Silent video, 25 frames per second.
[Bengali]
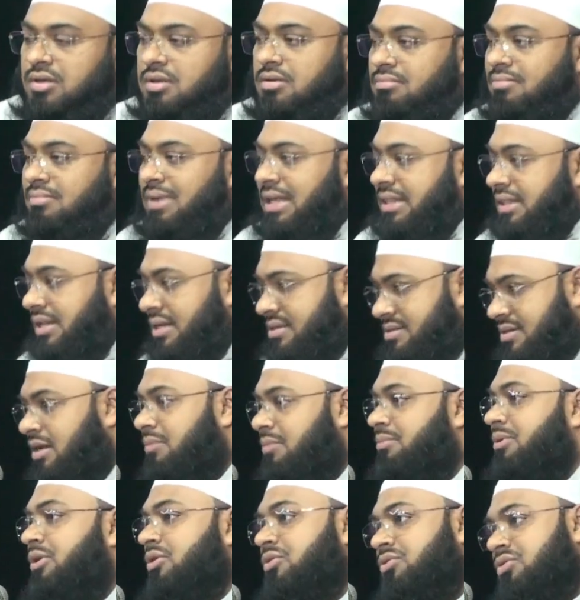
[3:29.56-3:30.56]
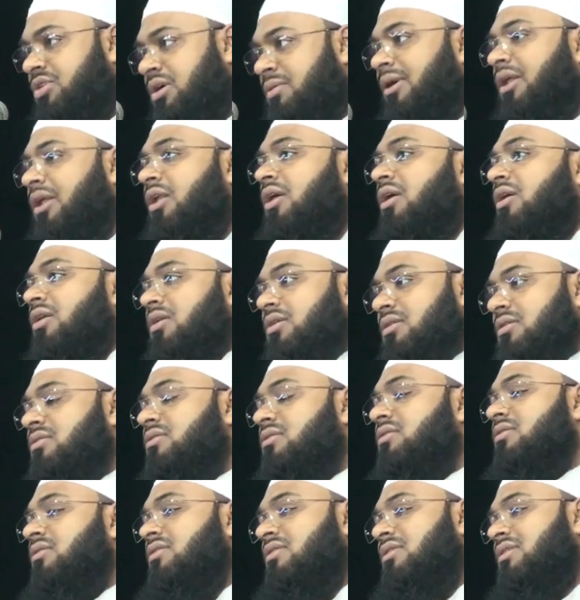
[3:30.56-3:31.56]
মাদ্রাসার বিরুদ্ধে বলো
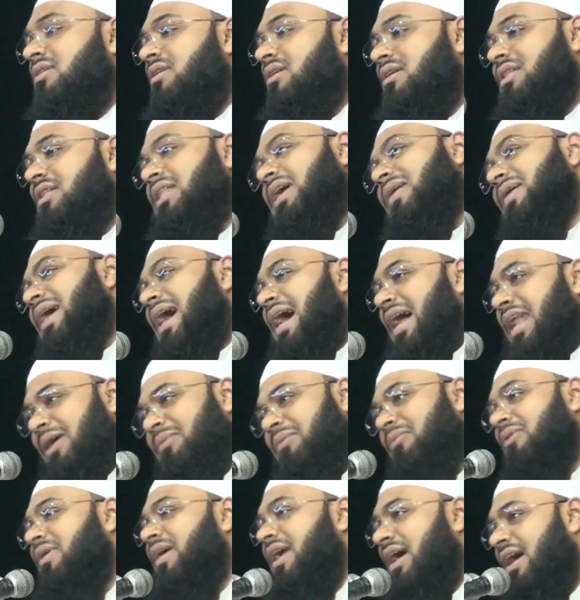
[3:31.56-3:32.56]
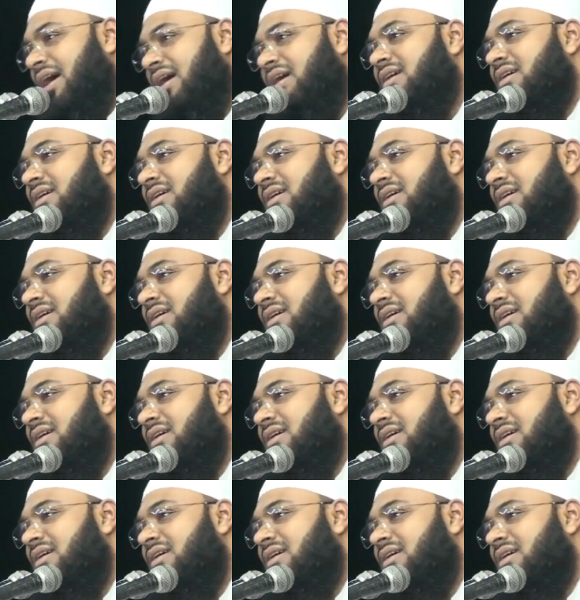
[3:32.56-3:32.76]
তাও আলেম হইয়া